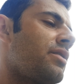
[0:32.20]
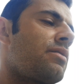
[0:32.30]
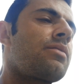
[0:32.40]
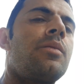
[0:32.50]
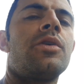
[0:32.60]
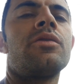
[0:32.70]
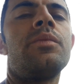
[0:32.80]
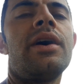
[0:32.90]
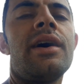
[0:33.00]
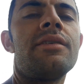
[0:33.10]
o caminhão não
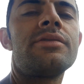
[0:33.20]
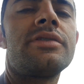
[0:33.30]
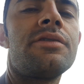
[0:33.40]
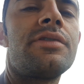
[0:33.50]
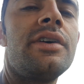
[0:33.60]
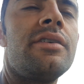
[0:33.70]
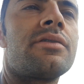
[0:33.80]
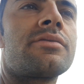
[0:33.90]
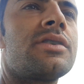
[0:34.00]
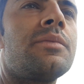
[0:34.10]
parava, não tinha freio,
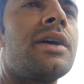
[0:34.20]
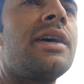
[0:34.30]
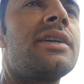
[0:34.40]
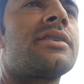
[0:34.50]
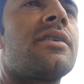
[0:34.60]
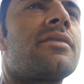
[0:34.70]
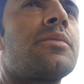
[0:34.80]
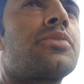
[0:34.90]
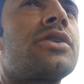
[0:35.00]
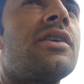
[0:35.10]
não tinha manete. Você
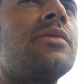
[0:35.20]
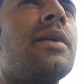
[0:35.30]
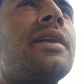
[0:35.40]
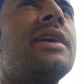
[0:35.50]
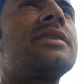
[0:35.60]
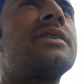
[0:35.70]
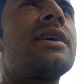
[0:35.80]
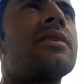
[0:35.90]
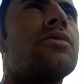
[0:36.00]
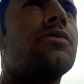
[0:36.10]
puxava o manete
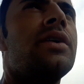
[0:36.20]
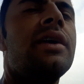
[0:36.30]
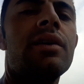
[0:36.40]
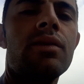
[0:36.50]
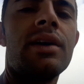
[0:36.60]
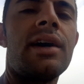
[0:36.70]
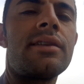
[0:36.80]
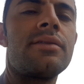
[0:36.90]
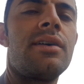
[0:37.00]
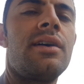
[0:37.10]
dele com o freio
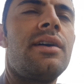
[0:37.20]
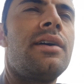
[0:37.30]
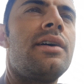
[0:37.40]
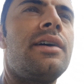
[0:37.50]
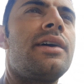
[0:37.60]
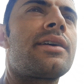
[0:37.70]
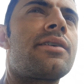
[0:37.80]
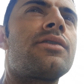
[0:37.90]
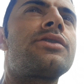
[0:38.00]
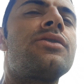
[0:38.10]
regulado e
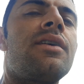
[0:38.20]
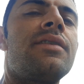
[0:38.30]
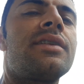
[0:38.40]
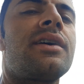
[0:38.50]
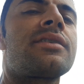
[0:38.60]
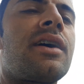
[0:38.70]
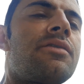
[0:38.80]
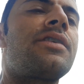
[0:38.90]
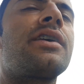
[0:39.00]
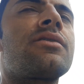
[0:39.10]
continuava andando, tava
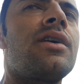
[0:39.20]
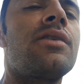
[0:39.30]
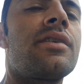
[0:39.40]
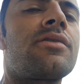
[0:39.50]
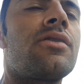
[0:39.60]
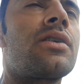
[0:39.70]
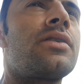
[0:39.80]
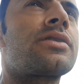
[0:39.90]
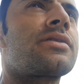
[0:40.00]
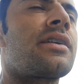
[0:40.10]
freando a roda só,
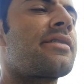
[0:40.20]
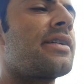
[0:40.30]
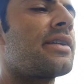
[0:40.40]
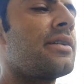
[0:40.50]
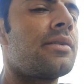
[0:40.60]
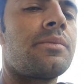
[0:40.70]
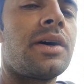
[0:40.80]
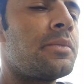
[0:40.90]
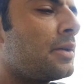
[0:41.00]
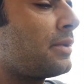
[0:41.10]
lógico, traseira, né?
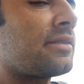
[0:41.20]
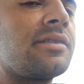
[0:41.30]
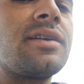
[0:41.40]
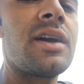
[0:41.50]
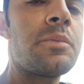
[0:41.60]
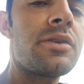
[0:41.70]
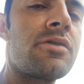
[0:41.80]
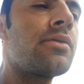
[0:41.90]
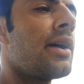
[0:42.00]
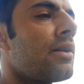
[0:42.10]
Mas mesmo assim era para
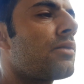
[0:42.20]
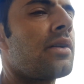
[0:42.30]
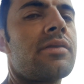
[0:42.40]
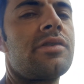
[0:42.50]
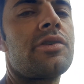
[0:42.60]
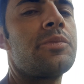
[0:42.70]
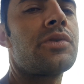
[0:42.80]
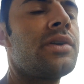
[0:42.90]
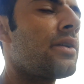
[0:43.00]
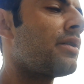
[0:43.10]
segurar, com 5 mil
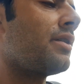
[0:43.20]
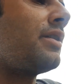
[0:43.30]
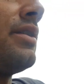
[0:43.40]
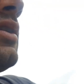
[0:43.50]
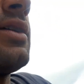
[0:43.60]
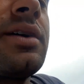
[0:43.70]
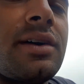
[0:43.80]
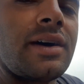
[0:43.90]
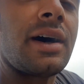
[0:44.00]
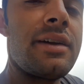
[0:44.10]
quilos.
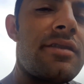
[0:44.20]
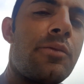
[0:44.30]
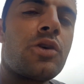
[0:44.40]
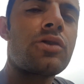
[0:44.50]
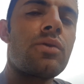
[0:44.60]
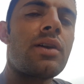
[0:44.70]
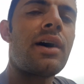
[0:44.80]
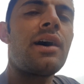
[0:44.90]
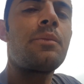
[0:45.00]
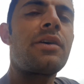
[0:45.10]
Aí desmontou
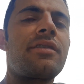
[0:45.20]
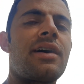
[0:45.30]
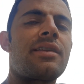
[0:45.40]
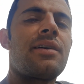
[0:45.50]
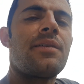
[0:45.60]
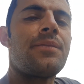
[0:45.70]
lá, rapaziada.